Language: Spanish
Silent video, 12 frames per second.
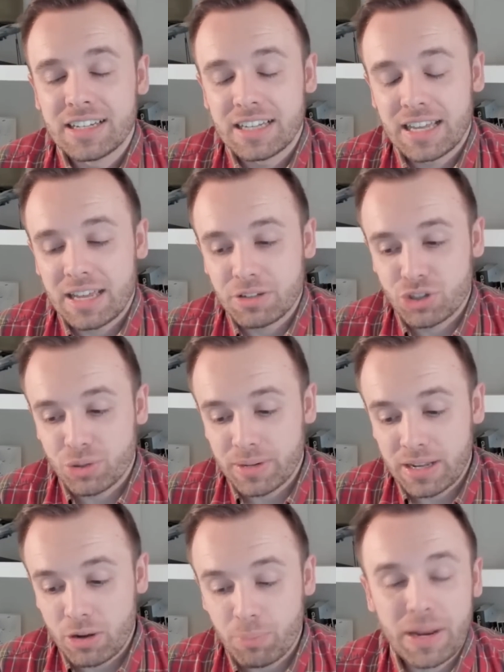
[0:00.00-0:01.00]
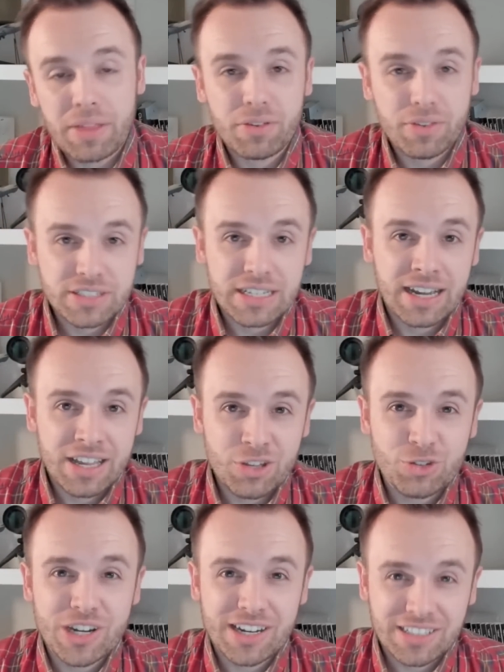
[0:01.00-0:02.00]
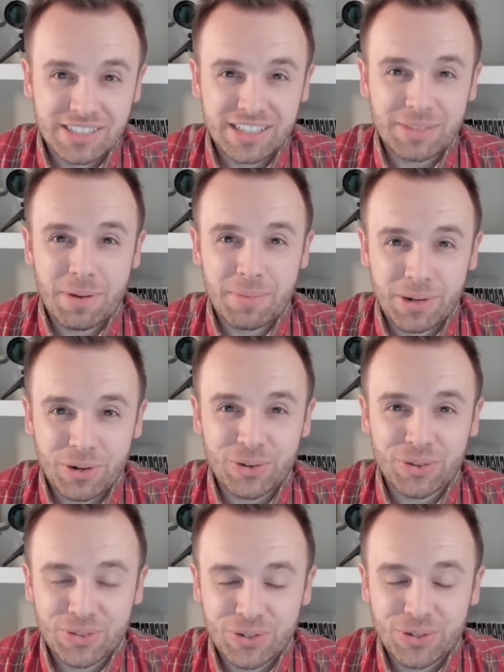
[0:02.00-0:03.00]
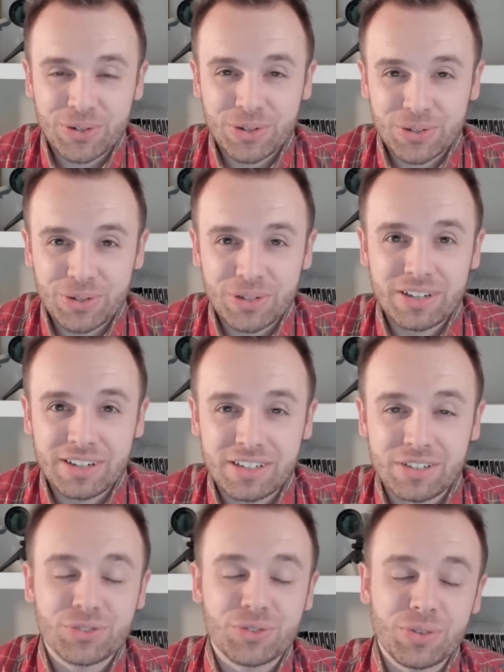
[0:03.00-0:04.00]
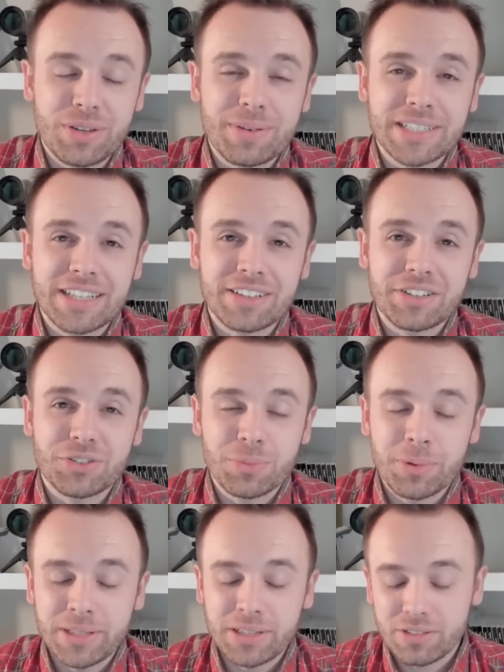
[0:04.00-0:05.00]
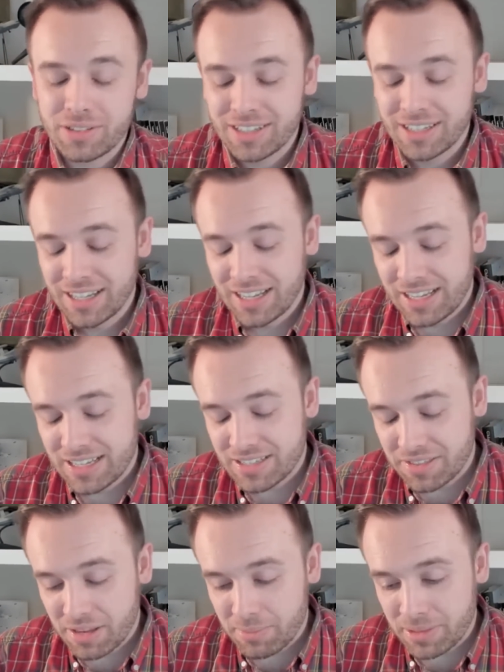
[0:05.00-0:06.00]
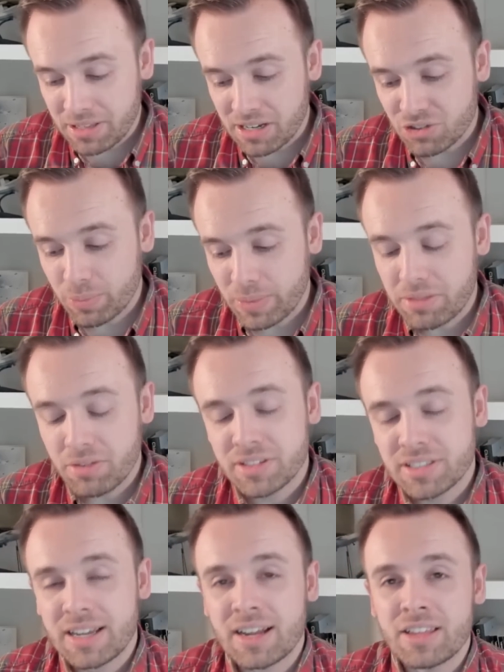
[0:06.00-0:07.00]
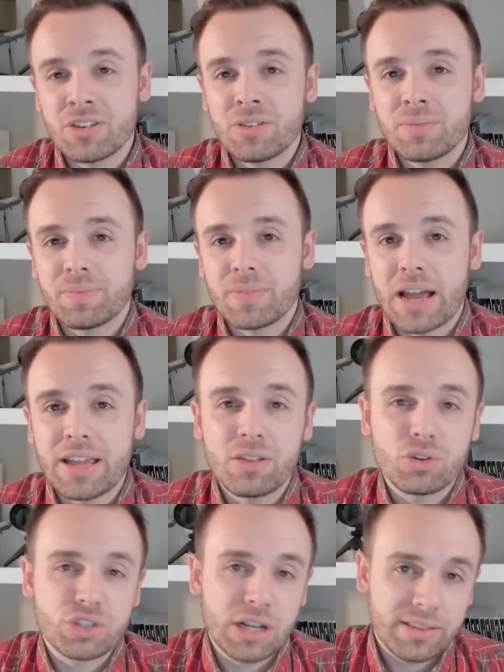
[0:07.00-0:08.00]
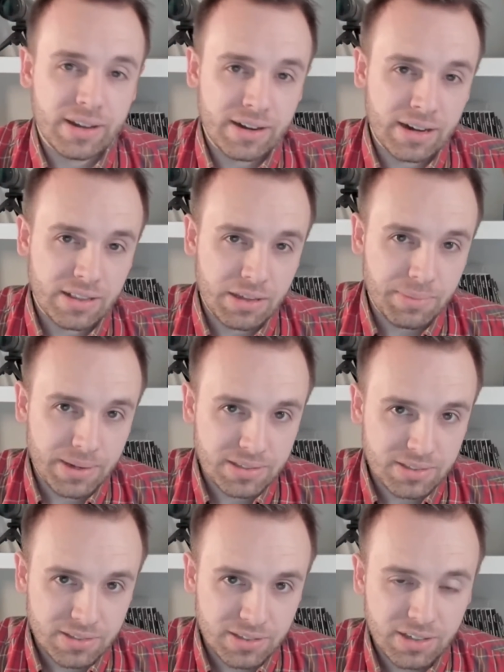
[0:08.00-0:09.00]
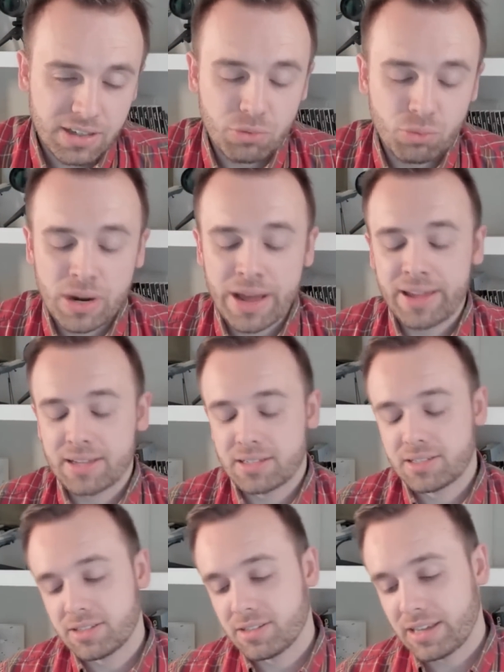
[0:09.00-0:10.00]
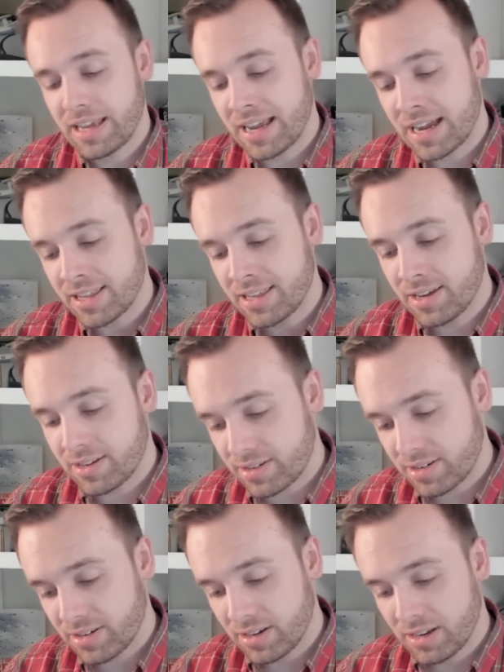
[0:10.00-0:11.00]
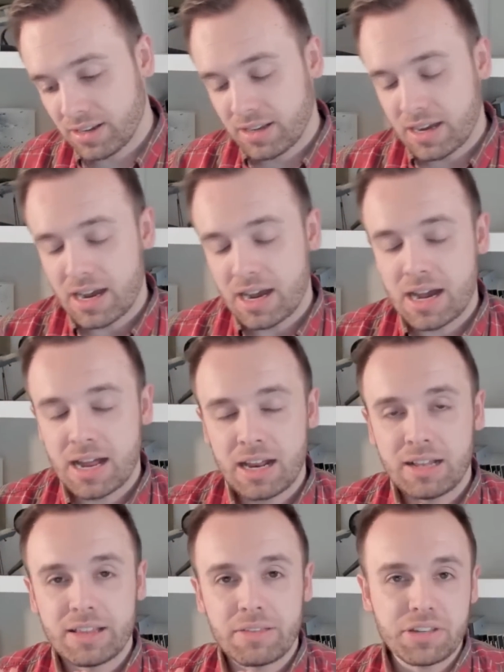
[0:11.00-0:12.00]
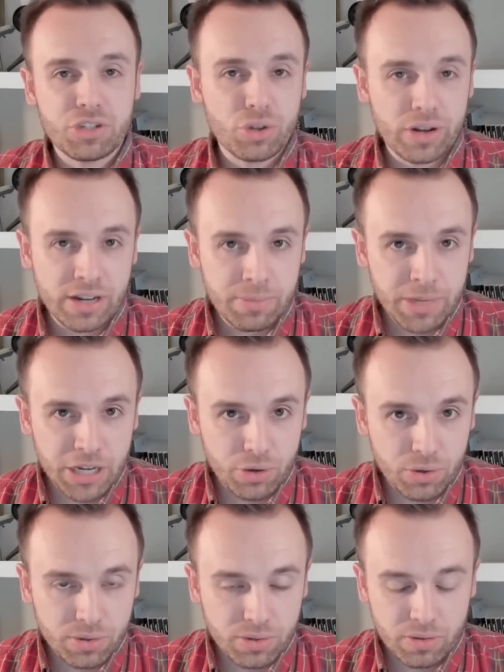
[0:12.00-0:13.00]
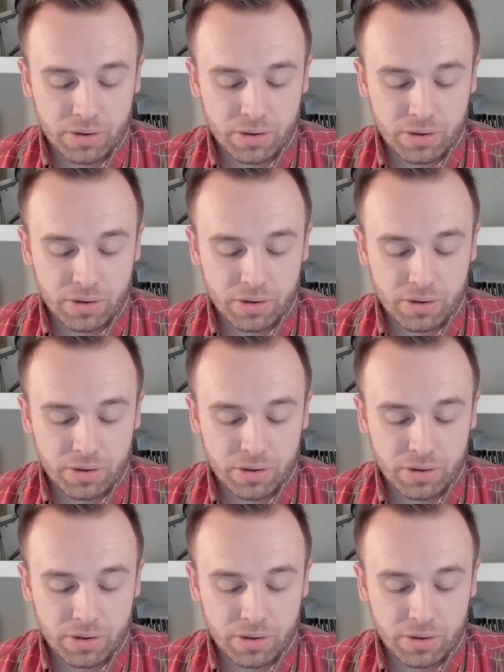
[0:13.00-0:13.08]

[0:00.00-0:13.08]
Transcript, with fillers: eh, sobre operaciones de engaño, o sea que este tema me lo conozco, lo estudié bastante en su momento. Y esencialmente en las operaciones de engaño hay dos alternativas. ¿eh? Una es engañar al decisor enemigo